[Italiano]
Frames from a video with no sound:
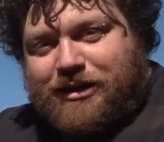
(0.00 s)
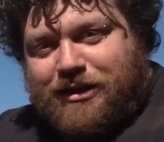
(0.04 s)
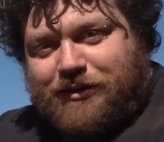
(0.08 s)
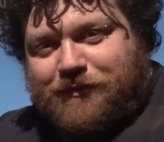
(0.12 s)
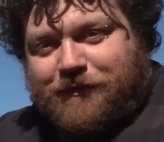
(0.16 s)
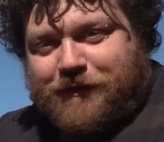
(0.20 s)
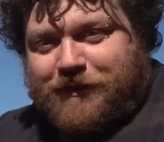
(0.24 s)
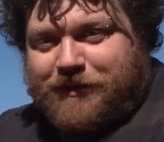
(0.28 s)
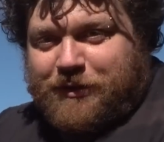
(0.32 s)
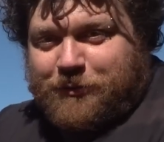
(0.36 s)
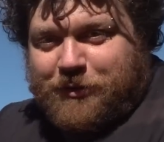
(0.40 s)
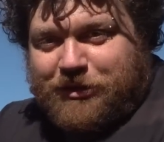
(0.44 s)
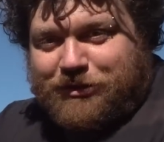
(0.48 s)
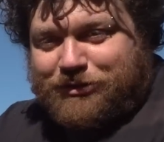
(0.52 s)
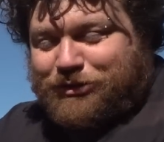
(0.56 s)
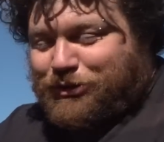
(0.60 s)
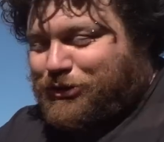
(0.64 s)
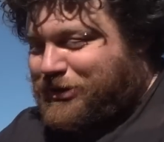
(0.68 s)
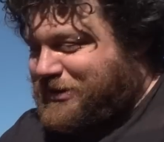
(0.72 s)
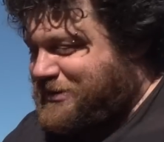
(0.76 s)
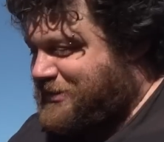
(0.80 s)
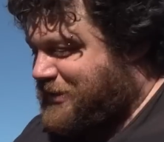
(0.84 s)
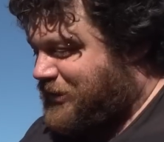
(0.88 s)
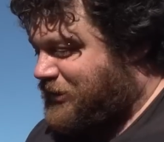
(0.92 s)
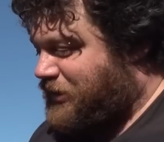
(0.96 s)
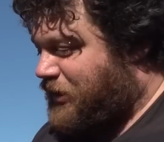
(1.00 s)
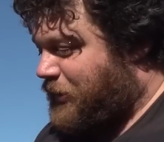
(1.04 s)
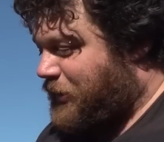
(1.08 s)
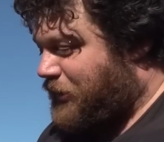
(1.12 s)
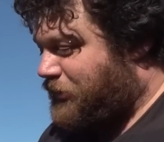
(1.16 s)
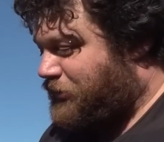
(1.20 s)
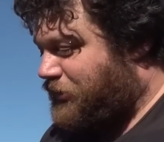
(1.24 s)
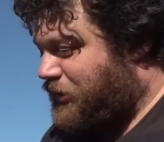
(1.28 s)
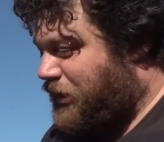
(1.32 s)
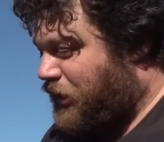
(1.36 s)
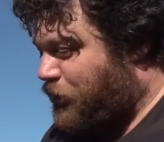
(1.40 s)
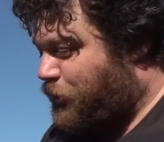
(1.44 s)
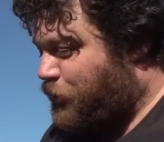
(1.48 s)
il raffreddamento e il
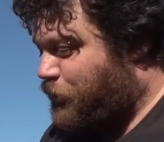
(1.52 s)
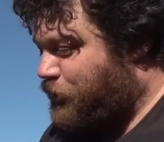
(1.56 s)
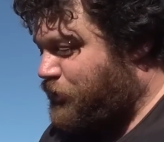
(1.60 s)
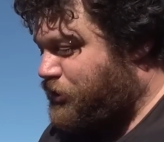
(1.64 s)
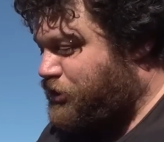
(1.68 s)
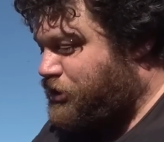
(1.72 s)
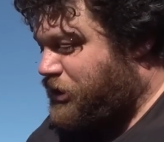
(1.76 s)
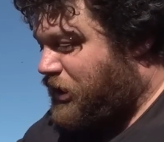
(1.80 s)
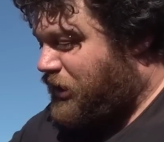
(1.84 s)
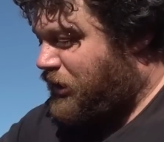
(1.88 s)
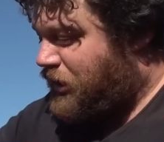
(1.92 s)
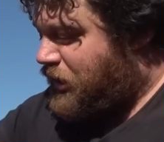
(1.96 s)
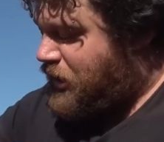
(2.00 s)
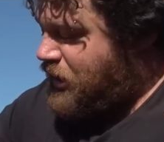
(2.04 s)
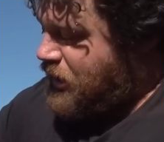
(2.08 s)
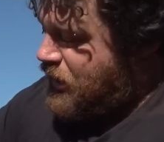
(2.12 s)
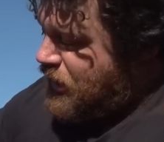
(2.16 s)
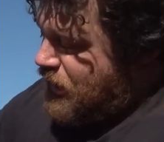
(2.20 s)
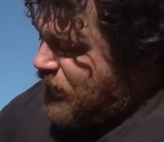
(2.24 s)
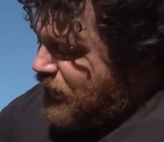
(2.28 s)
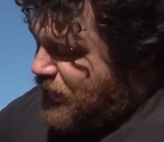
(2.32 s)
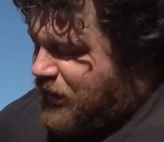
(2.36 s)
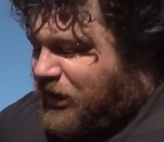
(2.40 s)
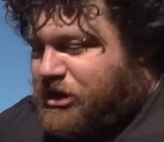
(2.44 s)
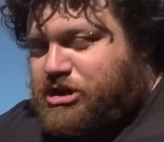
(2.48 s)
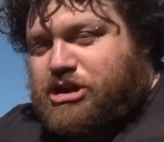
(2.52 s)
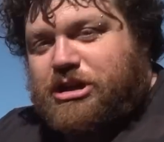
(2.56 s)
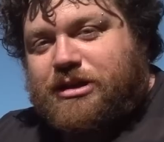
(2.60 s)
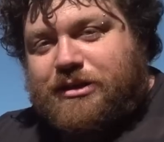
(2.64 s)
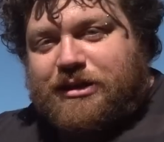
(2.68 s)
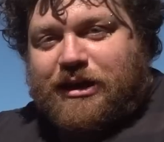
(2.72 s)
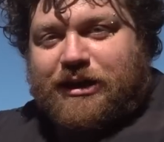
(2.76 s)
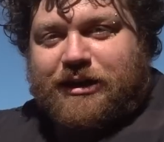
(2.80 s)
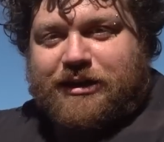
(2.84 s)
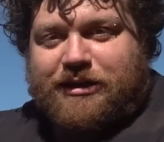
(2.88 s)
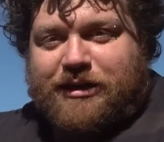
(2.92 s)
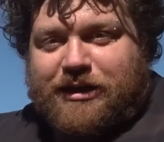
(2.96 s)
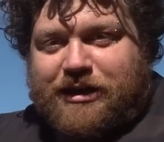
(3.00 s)
riscaldamento della cuccia e la
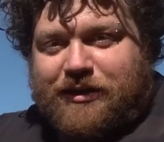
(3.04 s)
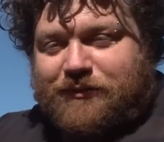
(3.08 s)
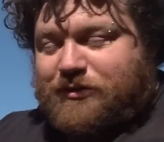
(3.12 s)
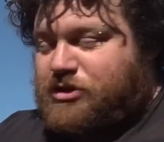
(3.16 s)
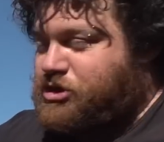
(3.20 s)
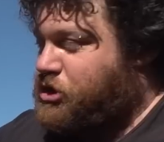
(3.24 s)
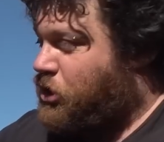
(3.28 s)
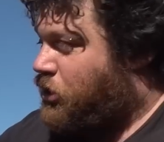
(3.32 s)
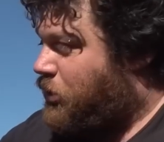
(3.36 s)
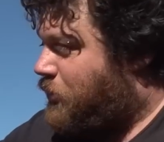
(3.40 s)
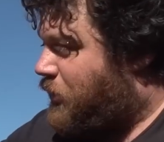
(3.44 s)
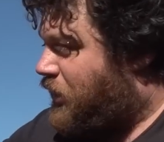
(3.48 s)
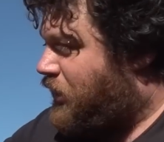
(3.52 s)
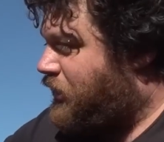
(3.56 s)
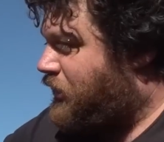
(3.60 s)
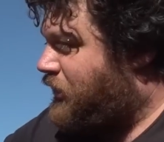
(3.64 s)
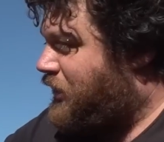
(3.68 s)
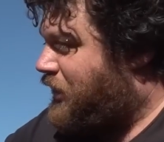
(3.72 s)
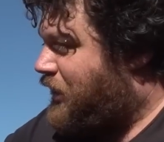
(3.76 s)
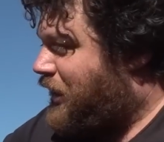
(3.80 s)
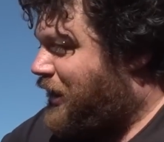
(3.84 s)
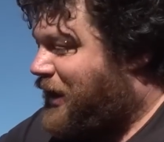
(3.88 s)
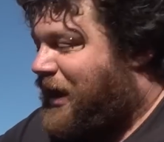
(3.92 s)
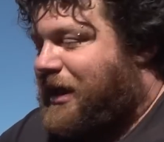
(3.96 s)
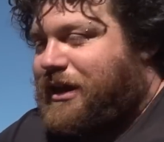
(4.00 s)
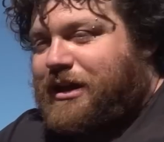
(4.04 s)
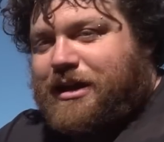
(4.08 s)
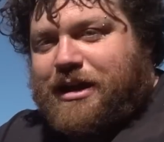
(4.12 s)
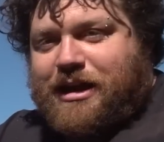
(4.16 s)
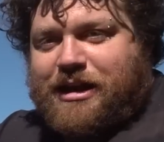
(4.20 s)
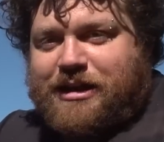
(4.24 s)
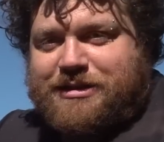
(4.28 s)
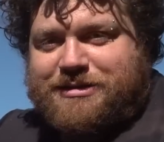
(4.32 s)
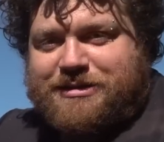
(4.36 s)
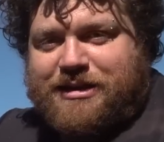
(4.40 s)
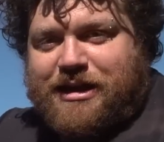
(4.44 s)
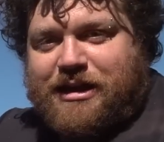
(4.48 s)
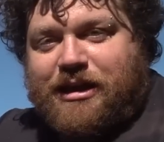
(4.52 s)
centralina che invece comanda la carica e la
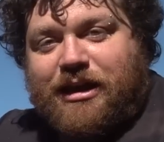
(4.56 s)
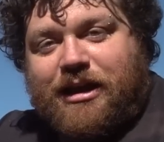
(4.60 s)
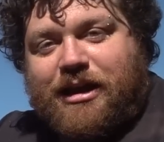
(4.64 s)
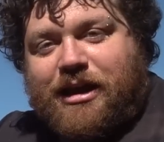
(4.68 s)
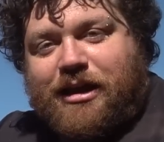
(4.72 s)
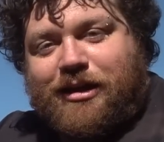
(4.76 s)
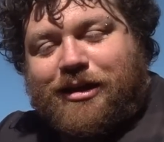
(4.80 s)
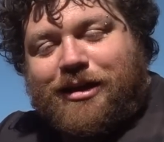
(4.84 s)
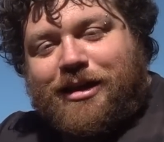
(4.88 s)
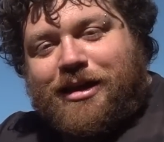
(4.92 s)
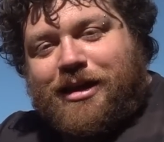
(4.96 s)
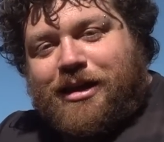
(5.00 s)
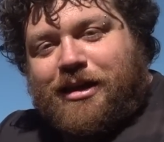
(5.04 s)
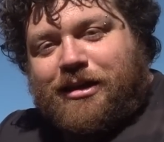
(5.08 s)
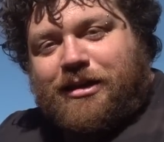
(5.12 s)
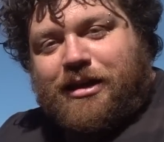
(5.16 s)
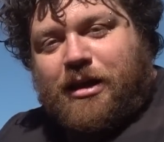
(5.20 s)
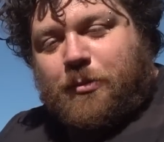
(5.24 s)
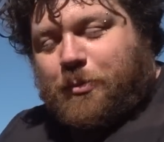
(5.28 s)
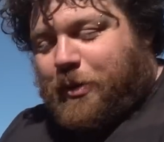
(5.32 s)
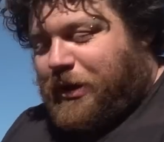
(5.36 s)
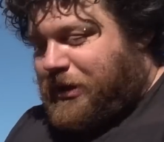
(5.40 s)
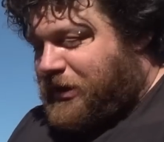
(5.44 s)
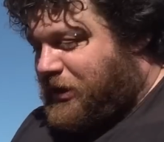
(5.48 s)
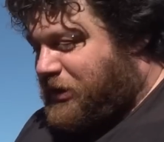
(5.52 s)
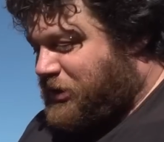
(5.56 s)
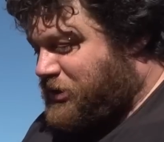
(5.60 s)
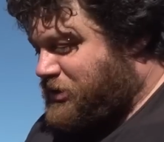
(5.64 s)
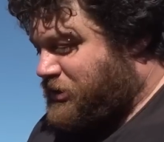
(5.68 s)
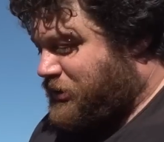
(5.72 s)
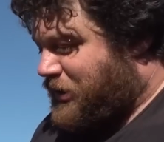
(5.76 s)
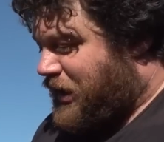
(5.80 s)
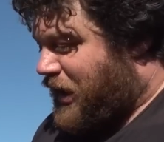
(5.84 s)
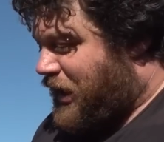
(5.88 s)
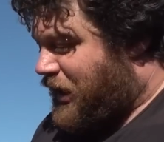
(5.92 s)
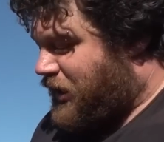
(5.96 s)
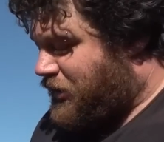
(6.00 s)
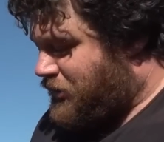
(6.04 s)
scarica del pannello
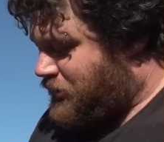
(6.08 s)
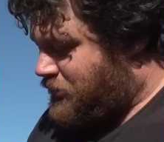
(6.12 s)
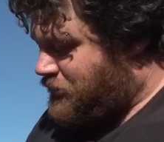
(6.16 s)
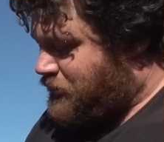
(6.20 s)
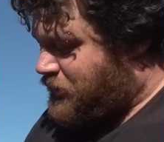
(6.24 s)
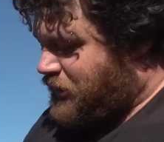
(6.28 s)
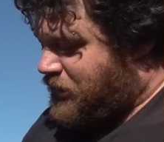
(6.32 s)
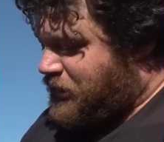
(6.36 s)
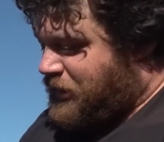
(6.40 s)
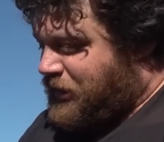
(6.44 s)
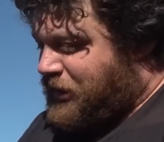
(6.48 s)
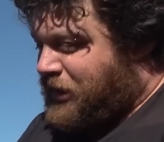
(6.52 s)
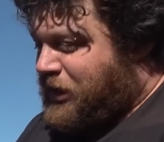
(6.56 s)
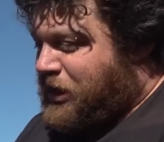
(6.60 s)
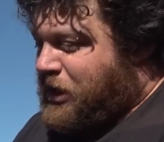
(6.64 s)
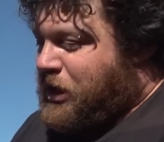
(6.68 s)
solare quindi